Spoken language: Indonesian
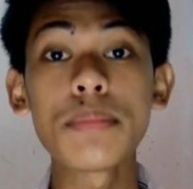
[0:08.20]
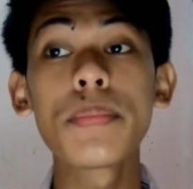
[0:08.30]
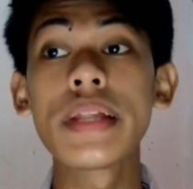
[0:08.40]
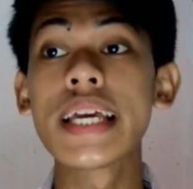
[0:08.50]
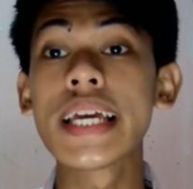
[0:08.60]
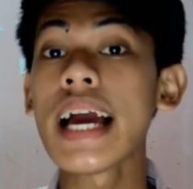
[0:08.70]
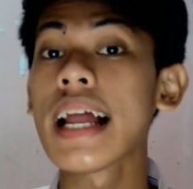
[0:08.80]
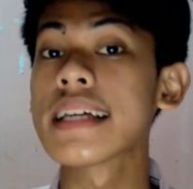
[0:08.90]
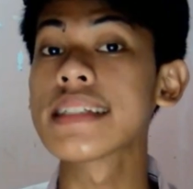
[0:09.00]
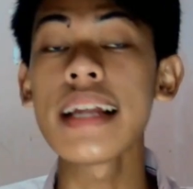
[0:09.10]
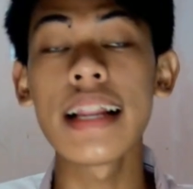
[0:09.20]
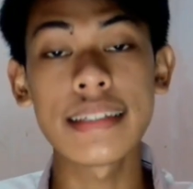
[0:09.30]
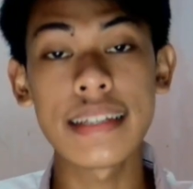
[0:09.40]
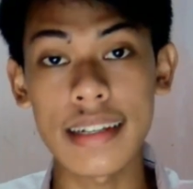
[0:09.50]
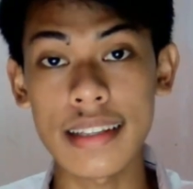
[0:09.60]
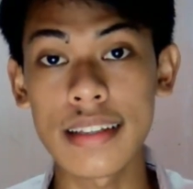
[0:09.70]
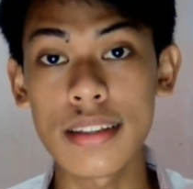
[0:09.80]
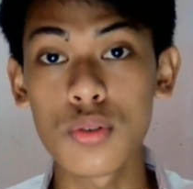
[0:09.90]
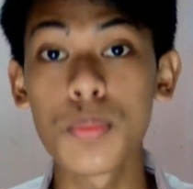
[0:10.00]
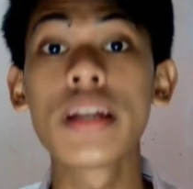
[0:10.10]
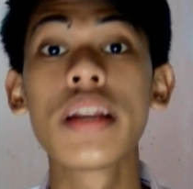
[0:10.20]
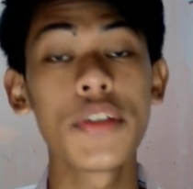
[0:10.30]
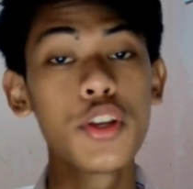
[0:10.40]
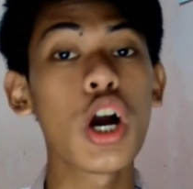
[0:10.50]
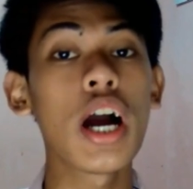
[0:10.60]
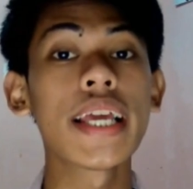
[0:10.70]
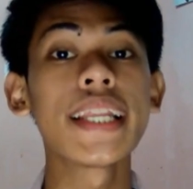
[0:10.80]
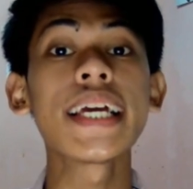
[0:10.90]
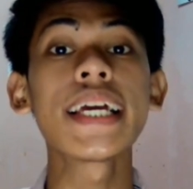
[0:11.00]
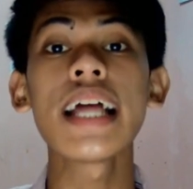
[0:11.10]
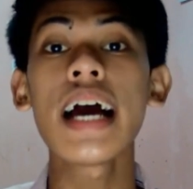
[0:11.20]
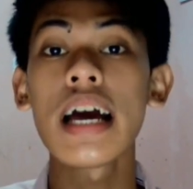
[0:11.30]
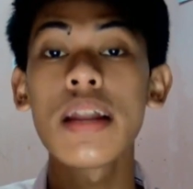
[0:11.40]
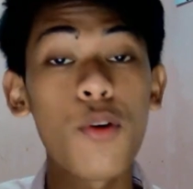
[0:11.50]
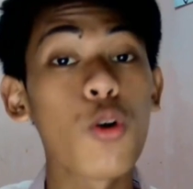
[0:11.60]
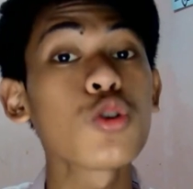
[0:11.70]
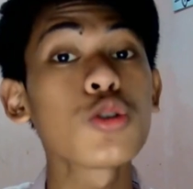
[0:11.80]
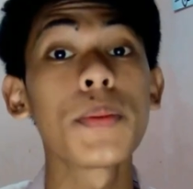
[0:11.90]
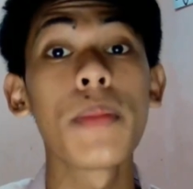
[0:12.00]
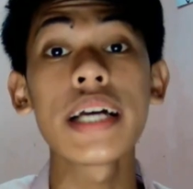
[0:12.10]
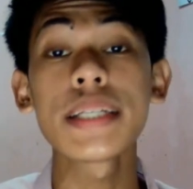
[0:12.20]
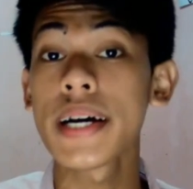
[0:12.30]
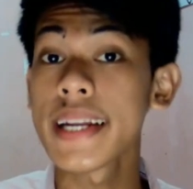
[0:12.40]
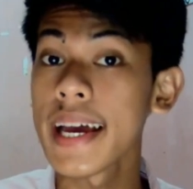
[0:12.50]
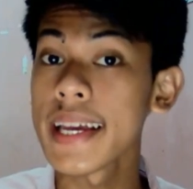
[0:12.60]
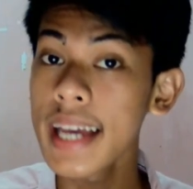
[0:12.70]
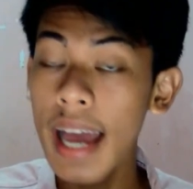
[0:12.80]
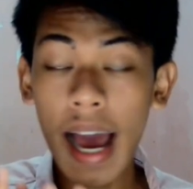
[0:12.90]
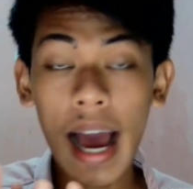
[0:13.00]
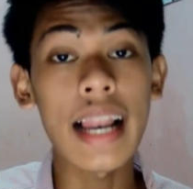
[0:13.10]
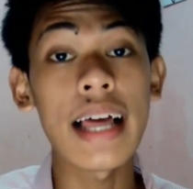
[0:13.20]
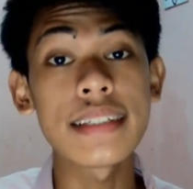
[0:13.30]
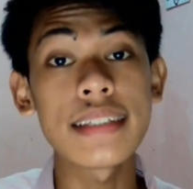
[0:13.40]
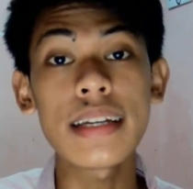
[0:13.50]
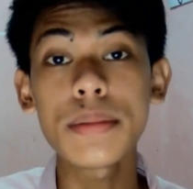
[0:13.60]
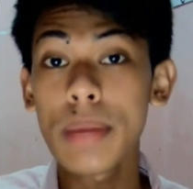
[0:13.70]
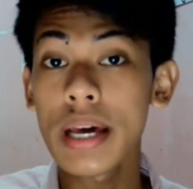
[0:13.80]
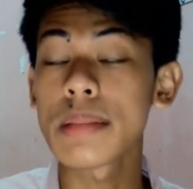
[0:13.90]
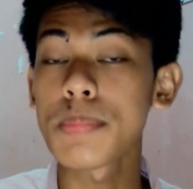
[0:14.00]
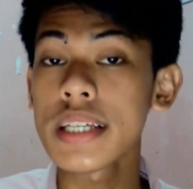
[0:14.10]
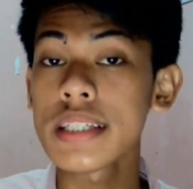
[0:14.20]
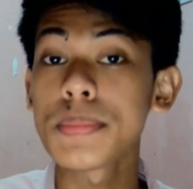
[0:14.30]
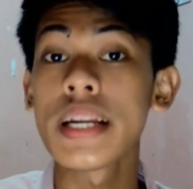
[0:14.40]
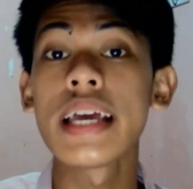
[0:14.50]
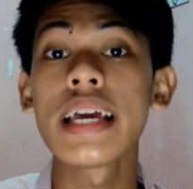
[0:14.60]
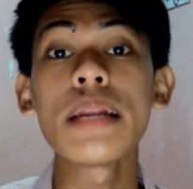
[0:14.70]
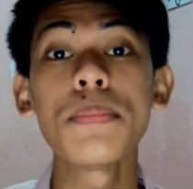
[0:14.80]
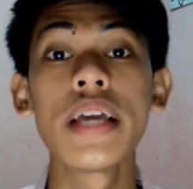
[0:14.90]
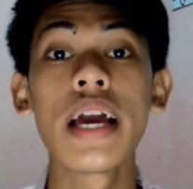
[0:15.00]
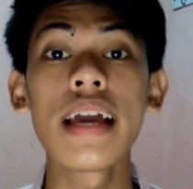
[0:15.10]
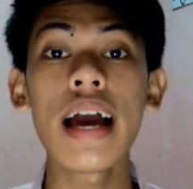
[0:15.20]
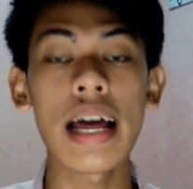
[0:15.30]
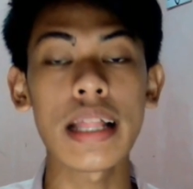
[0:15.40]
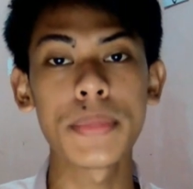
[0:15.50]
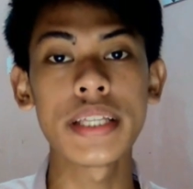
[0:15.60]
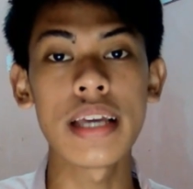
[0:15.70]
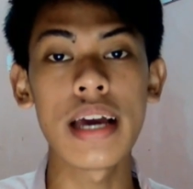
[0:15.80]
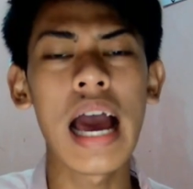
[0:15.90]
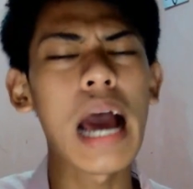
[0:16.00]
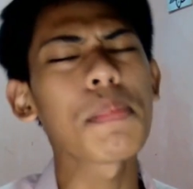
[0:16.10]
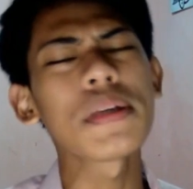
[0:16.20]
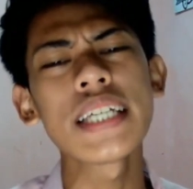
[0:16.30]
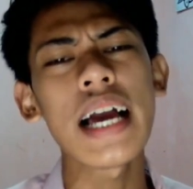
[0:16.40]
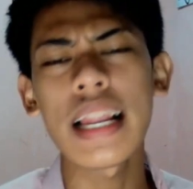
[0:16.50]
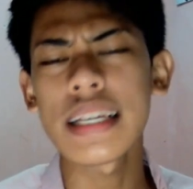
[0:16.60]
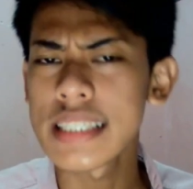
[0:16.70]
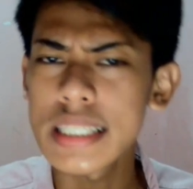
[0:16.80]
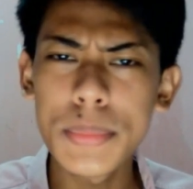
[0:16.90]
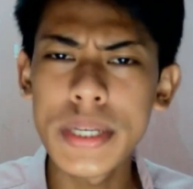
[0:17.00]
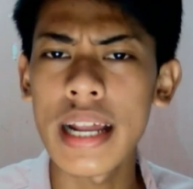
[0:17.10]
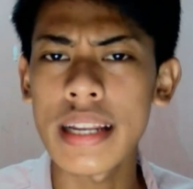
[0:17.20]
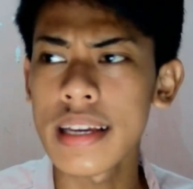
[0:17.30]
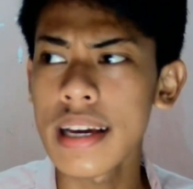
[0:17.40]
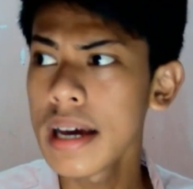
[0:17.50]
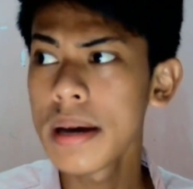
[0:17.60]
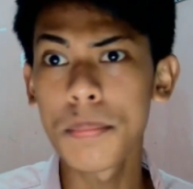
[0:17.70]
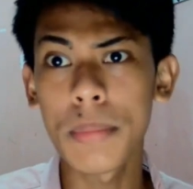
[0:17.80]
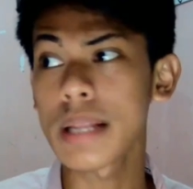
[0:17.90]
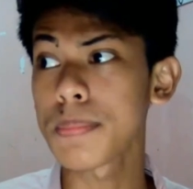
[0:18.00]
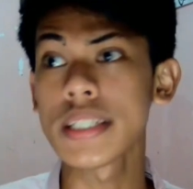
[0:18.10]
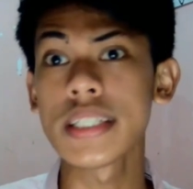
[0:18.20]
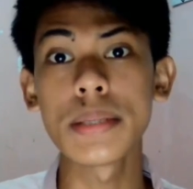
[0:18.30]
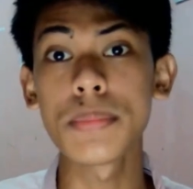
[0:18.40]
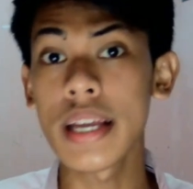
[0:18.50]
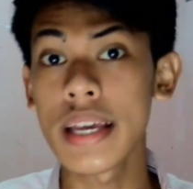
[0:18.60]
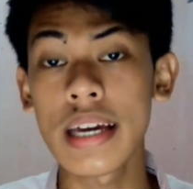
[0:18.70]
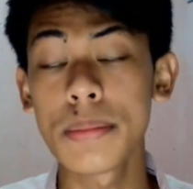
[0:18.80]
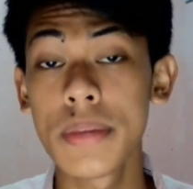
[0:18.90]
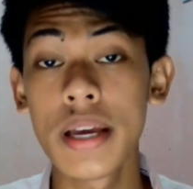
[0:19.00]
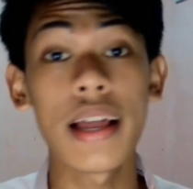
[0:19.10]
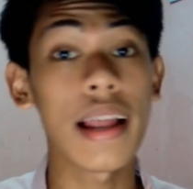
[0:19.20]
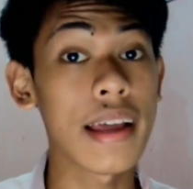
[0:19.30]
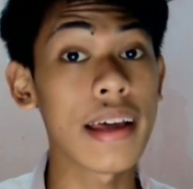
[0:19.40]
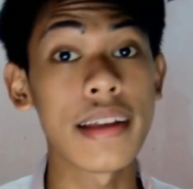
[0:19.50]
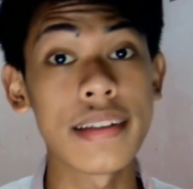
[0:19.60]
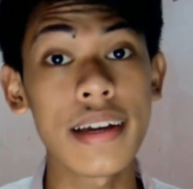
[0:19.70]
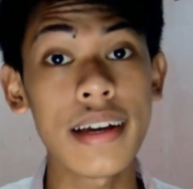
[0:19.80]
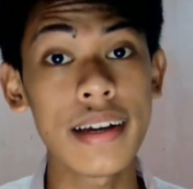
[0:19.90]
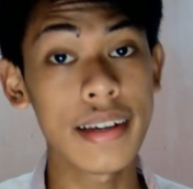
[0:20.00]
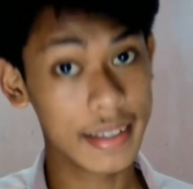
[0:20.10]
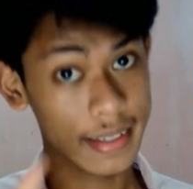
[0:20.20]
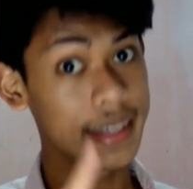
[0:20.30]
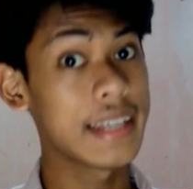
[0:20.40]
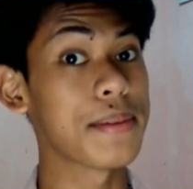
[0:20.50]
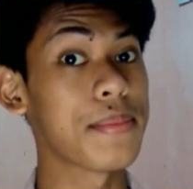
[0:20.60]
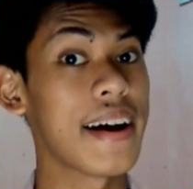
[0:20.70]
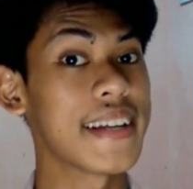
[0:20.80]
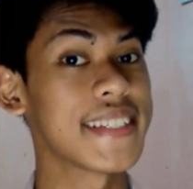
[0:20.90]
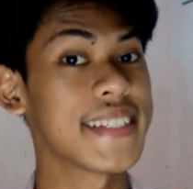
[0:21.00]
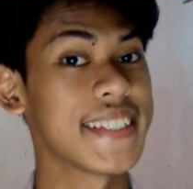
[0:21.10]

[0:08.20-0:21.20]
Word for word: memiliki alasan-alasan tertentu. Pada video kali ini kita akan fokus membahas mengenai alasan marketplace menaikkan biaya adminnya. Apa sih alasan sebenarnya marketplace ini menaikkan biaya layanannya? Kita bahas.